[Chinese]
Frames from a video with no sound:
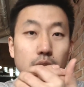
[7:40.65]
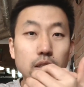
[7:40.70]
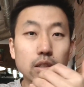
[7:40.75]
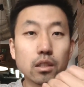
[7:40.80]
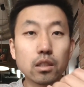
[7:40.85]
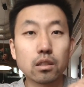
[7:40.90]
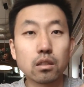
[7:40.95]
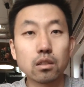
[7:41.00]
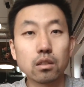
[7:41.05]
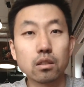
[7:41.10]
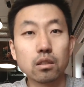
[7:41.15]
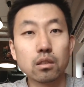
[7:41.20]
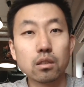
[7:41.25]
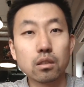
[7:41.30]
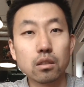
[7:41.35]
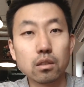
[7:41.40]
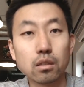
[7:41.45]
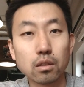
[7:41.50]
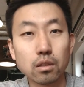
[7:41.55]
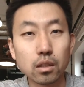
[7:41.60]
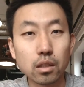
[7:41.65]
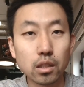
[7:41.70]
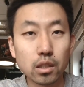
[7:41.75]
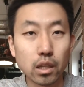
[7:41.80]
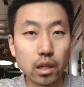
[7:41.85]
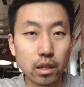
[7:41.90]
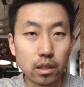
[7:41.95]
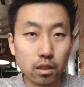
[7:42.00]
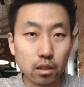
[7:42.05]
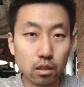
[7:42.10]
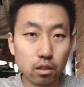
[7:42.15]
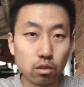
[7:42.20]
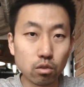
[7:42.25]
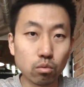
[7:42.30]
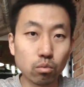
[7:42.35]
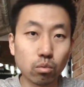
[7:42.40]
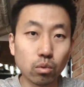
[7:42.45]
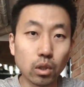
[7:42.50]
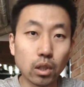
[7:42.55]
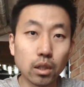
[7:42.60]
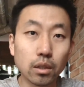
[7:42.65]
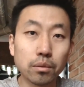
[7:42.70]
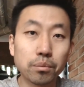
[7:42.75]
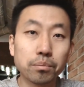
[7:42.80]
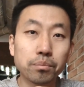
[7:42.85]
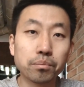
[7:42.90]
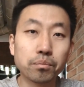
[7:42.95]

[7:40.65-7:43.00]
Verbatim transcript: 已经是一点一十五了，